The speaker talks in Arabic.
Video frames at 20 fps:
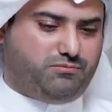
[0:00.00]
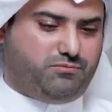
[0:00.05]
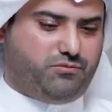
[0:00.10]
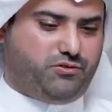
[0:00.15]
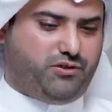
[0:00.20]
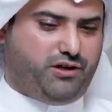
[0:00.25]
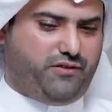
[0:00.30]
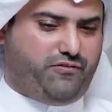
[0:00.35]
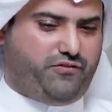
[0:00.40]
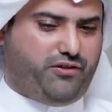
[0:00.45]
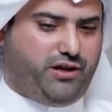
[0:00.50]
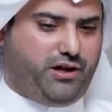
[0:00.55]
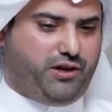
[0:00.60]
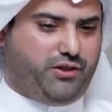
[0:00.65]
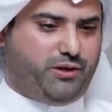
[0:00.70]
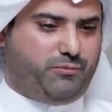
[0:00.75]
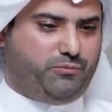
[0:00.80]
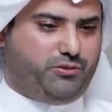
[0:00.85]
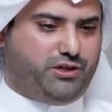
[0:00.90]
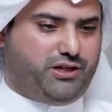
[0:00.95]
وفي
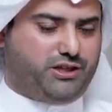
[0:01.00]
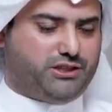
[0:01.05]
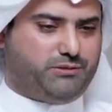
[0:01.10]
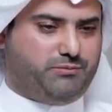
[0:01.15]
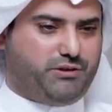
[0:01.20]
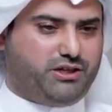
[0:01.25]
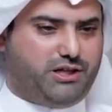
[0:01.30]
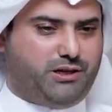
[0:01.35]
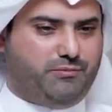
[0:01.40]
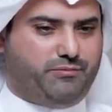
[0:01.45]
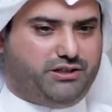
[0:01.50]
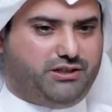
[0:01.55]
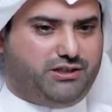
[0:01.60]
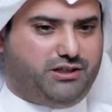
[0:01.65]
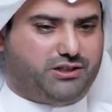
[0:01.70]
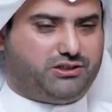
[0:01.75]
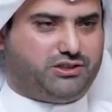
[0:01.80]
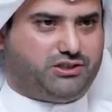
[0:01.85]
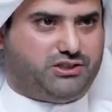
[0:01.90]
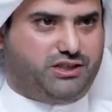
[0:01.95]
هذه المناسبة كلمة
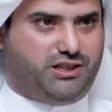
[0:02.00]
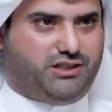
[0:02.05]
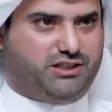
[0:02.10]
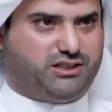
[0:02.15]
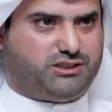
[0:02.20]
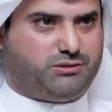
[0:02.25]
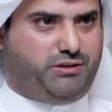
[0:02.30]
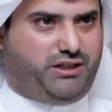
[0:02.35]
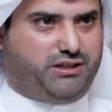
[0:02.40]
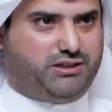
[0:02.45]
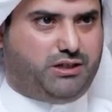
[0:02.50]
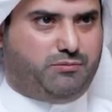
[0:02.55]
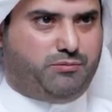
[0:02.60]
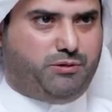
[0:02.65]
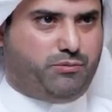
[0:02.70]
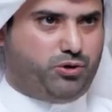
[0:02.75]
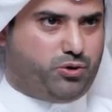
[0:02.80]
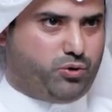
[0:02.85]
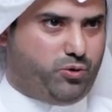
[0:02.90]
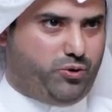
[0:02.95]
الاقتصاد أصبحت
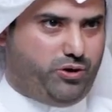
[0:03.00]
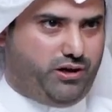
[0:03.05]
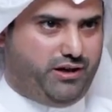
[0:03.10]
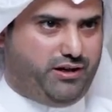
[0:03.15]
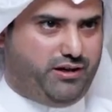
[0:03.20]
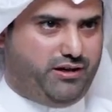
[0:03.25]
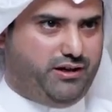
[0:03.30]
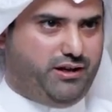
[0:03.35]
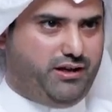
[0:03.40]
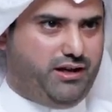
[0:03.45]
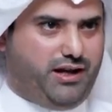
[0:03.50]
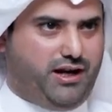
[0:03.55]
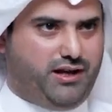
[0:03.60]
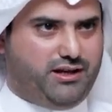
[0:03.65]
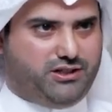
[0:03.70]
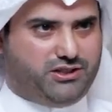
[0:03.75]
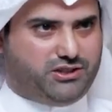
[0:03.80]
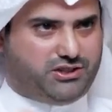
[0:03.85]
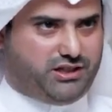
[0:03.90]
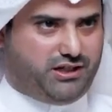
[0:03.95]
كلمة مكروهة
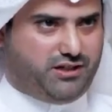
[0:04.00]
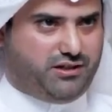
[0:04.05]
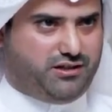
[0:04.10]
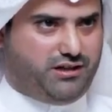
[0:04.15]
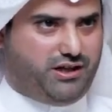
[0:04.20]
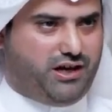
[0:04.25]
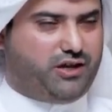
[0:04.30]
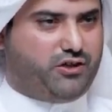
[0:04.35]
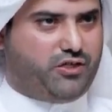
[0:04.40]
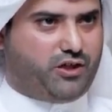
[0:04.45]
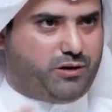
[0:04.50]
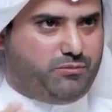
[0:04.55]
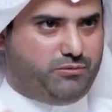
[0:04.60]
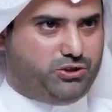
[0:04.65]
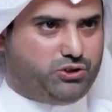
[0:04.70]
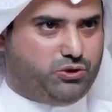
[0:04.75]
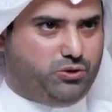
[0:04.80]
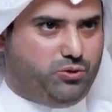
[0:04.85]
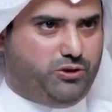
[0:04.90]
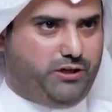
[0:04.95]
على لسان أكثر
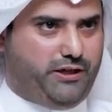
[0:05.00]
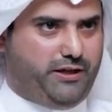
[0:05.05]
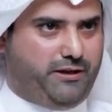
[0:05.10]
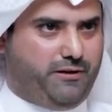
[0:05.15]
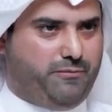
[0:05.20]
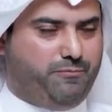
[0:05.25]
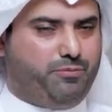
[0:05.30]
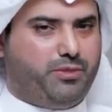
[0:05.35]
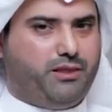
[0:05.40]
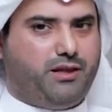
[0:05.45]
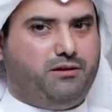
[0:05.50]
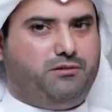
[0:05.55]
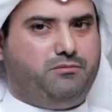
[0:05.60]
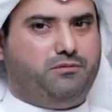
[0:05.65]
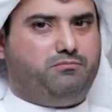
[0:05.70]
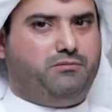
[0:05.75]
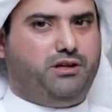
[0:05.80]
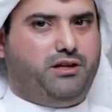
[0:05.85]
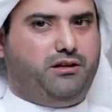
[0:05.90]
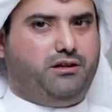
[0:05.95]
المسؤولين
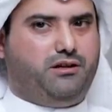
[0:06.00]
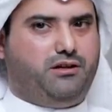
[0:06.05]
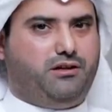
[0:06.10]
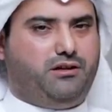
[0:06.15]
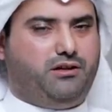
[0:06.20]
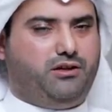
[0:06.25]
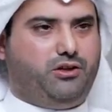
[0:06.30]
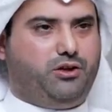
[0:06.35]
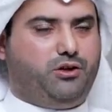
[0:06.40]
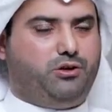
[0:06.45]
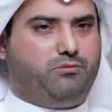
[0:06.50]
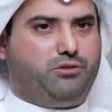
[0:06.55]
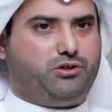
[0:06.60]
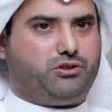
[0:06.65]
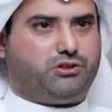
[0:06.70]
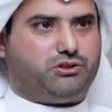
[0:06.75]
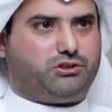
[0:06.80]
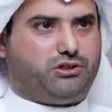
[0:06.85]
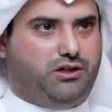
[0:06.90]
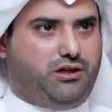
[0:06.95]
بأن لديهم
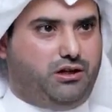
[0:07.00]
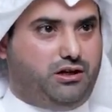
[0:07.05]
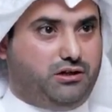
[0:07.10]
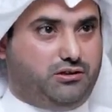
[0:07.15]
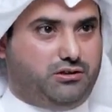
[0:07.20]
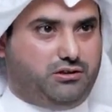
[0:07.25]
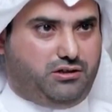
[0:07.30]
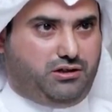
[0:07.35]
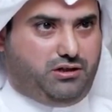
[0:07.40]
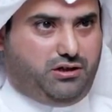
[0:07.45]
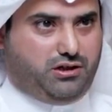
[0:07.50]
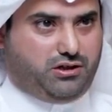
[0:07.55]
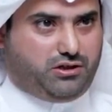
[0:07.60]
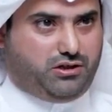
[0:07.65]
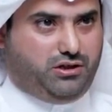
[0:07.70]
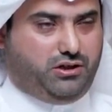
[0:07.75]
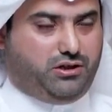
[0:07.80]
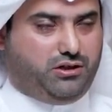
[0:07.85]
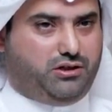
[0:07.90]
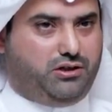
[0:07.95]
اقتصاد
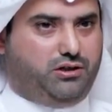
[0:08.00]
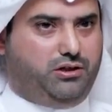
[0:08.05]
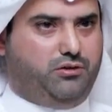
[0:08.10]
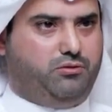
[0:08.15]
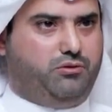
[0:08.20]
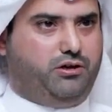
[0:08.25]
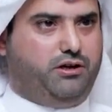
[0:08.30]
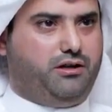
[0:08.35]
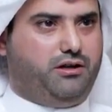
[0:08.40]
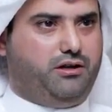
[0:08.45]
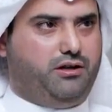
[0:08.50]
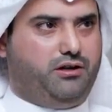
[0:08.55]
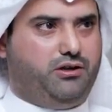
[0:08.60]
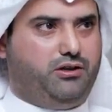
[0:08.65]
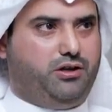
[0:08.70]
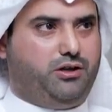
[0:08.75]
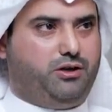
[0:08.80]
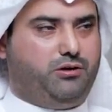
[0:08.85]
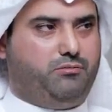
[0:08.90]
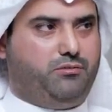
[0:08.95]
حقيقي وأن
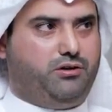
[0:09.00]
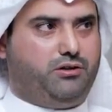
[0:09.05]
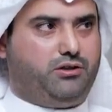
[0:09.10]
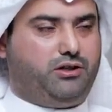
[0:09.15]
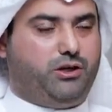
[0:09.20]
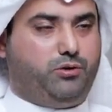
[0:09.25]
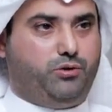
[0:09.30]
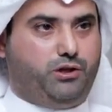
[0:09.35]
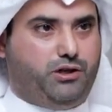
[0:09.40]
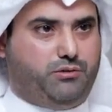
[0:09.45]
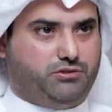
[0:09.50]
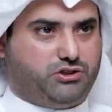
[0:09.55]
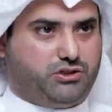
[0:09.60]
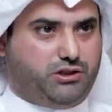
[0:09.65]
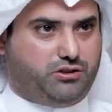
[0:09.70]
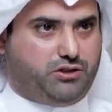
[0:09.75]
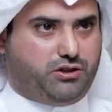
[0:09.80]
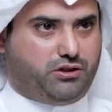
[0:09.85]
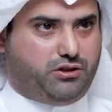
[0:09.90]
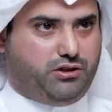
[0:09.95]
لديهم تنويع
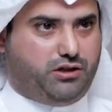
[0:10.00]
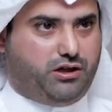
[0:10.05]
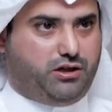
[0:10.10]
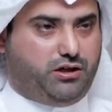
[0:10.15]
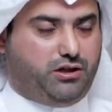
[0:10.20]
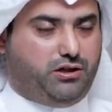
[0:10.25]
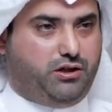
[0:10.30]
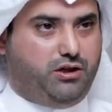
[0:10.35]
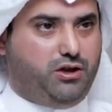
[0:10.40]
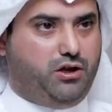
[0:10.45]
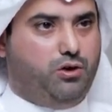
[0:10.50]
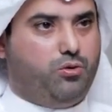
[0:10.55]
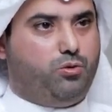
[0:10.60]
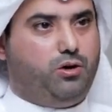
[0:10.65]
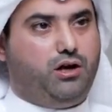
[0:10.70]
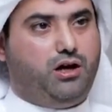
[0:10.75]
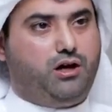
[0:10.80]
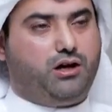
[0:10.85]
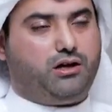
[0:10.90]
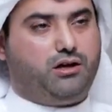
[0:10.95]
مصادر الدخل
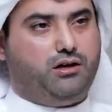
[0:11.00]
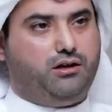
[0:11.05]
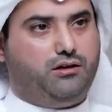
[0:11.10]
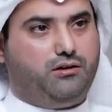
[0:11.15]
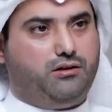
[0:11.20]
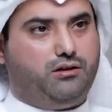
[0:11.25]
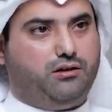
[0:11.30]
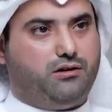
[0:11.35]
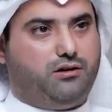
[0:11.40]
ولكن